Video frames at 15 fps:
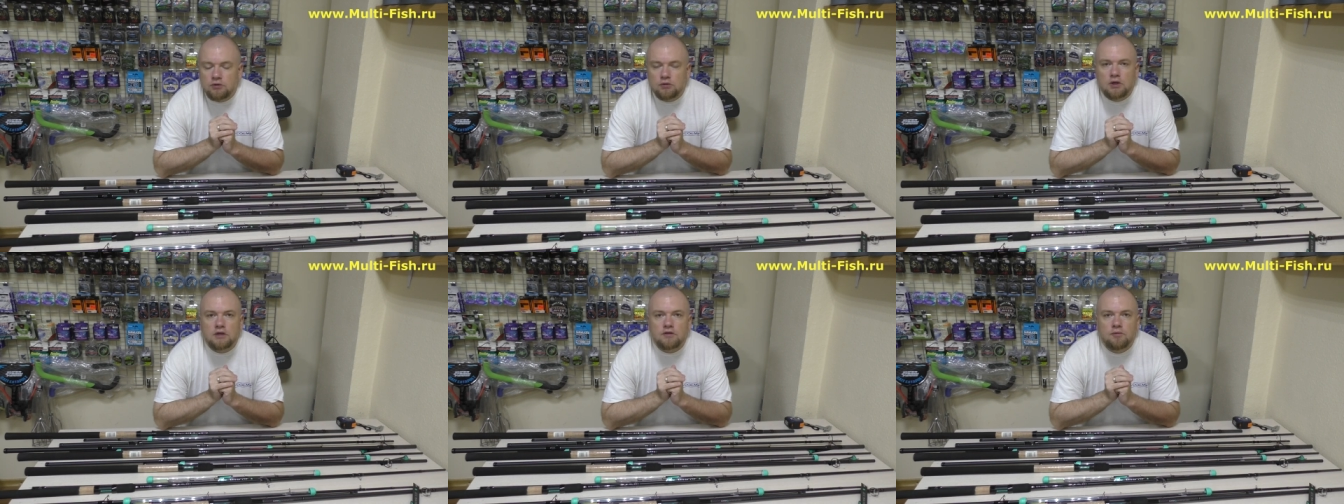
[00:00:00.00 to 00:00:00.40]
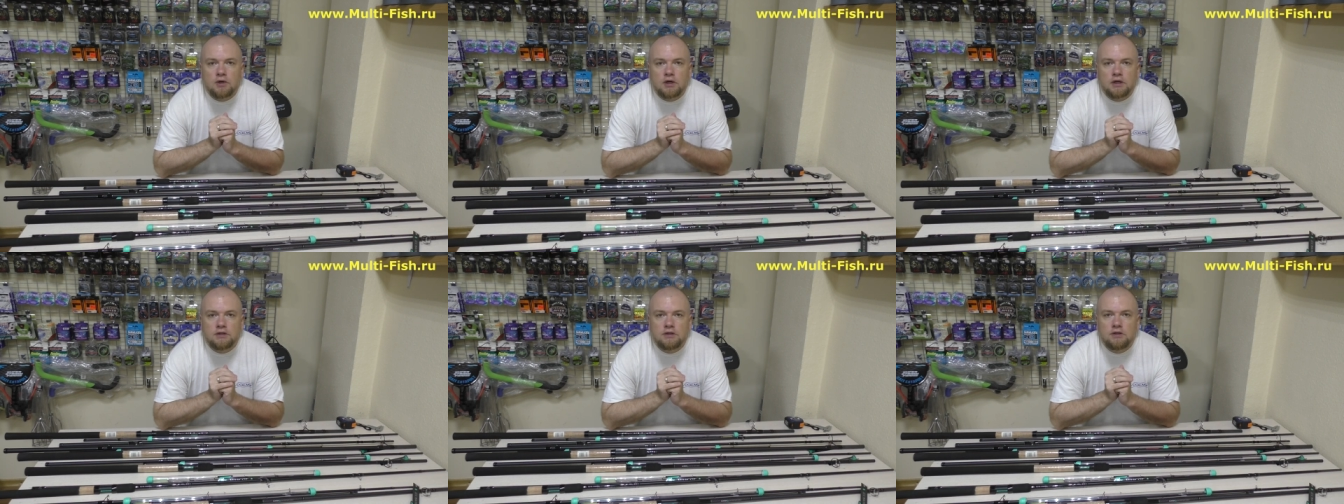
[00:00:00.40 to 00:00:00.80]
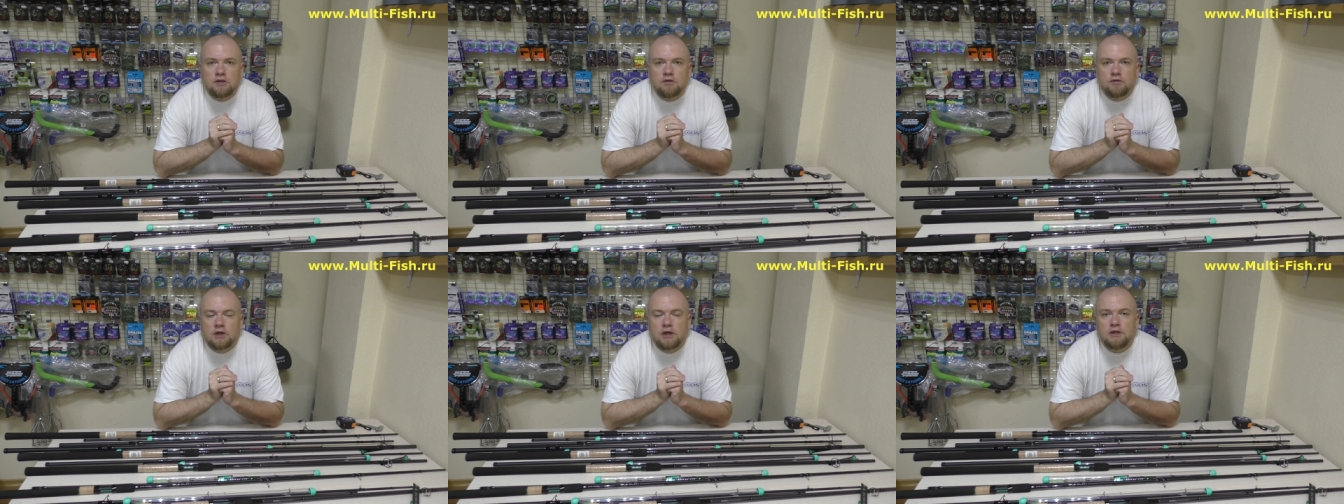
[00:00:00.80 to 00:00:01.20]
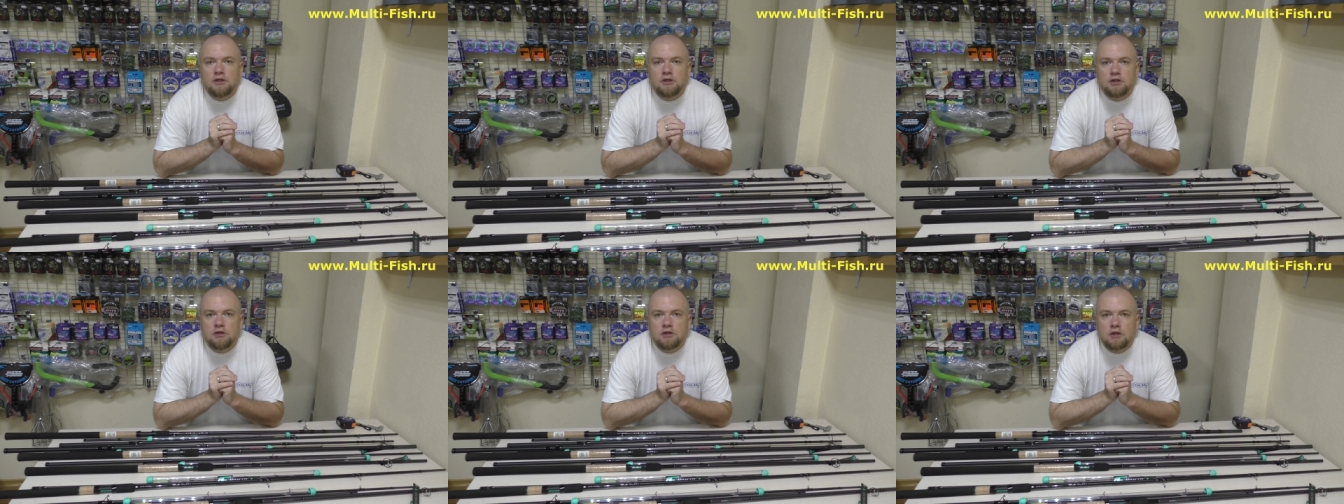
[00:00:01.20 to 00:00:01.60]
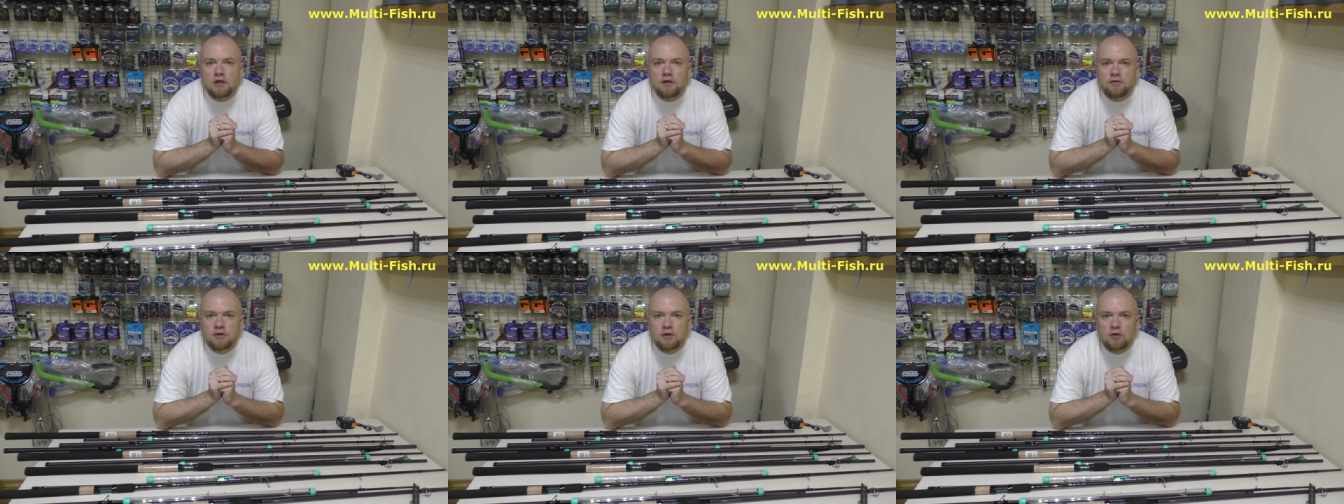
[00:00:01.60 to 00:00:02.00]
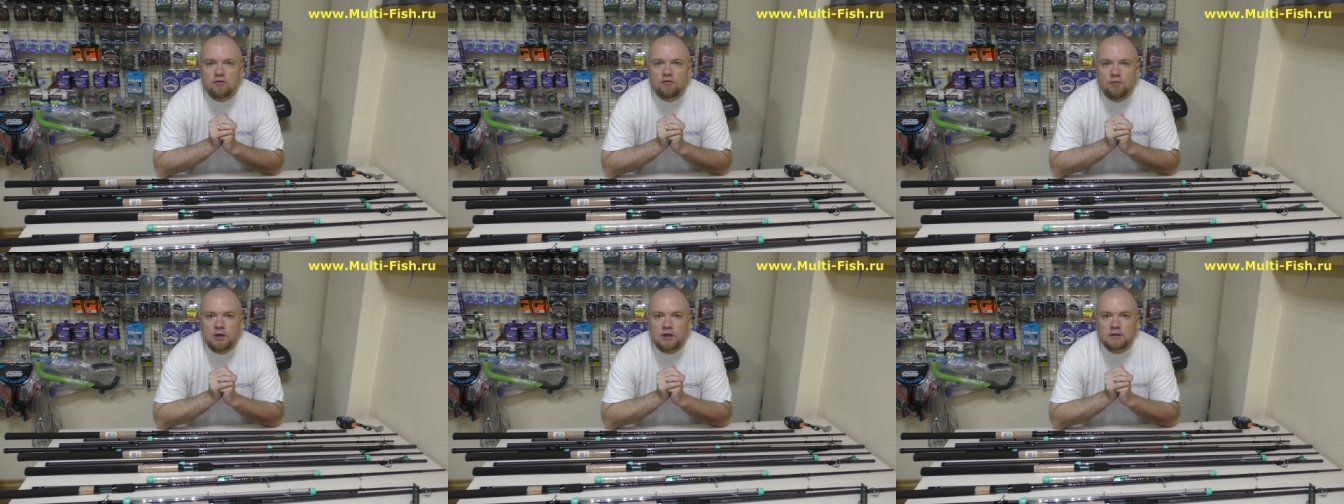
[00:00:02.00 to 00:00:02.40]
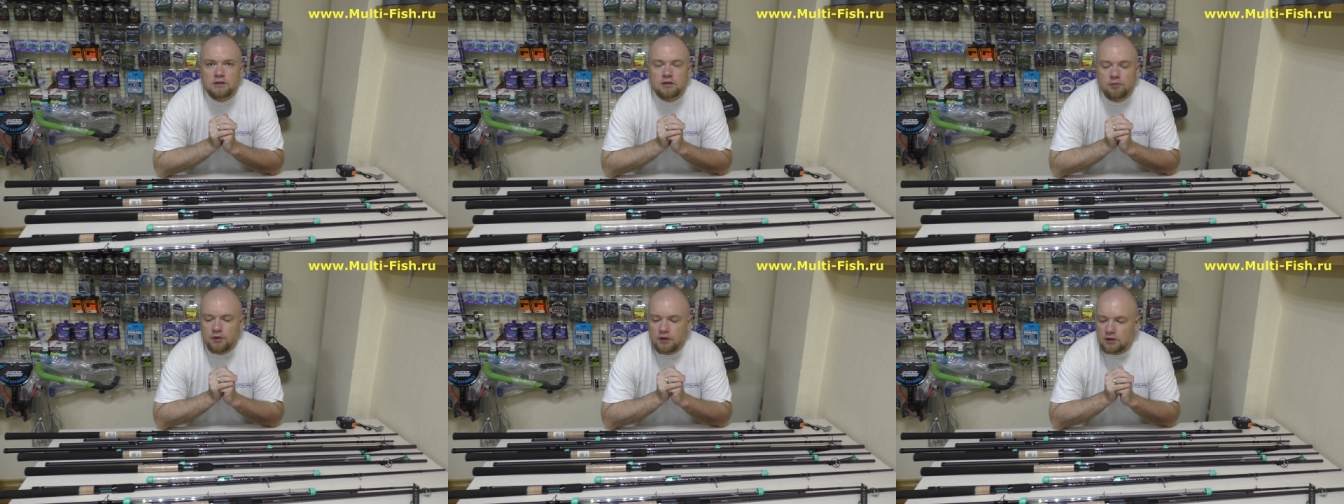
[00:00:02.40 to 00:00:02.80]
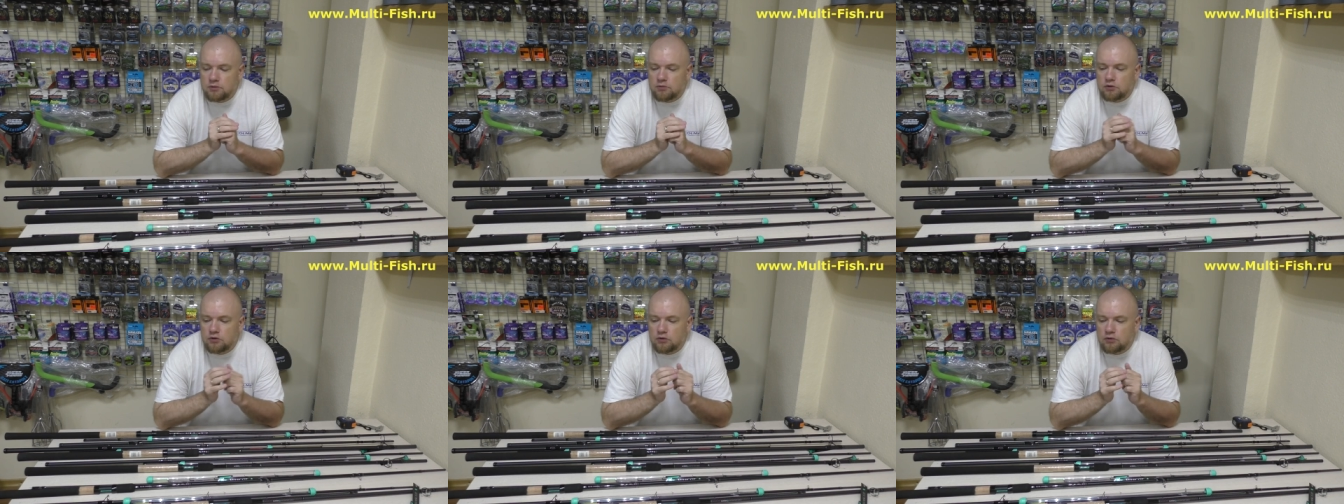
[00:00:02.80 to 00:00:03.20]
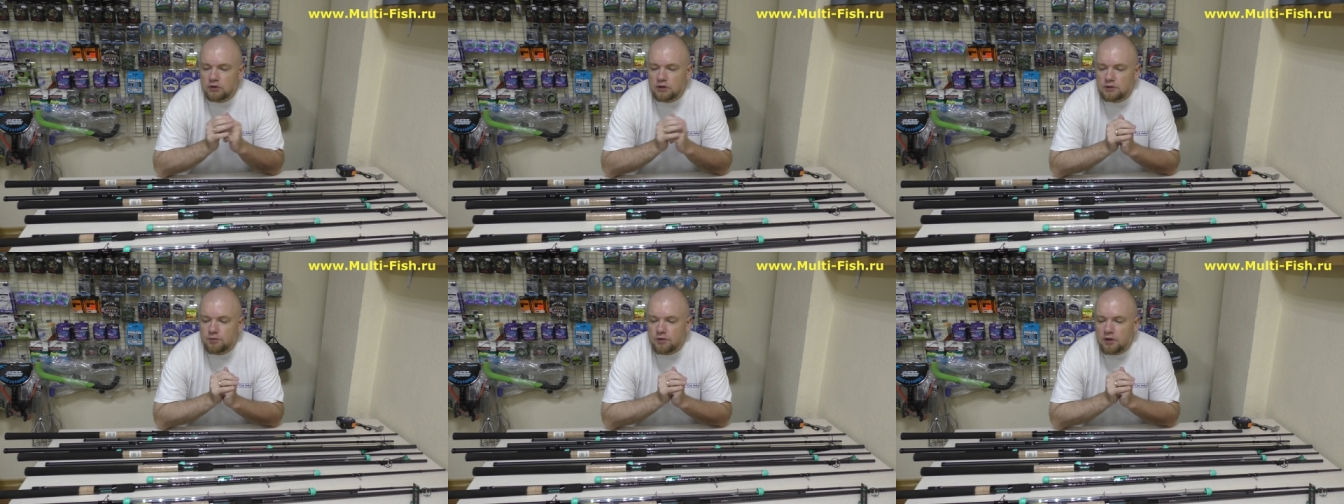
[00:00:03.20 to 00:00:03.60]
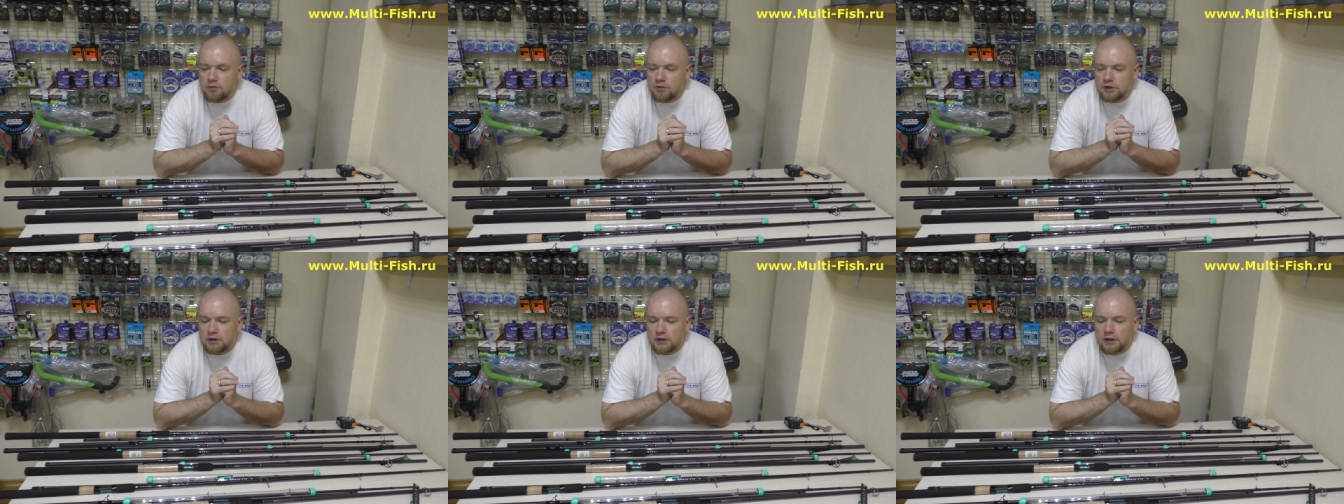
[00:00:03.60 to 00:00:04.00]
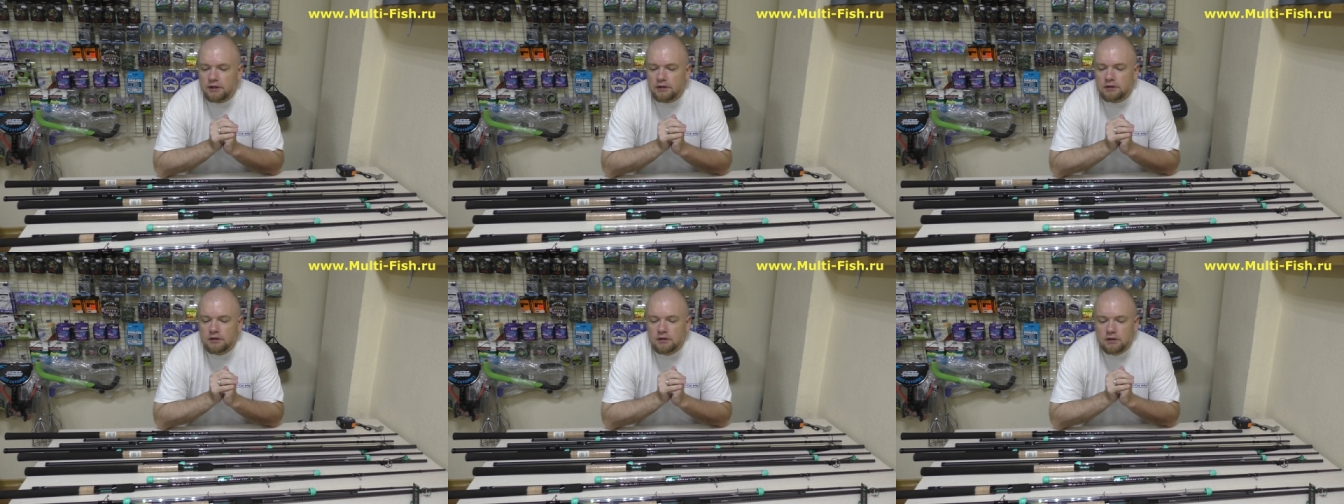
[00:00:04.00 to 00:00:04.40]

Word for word: у нас в магазине в наличии для федоров маскот, поэтому кто у нас приобретает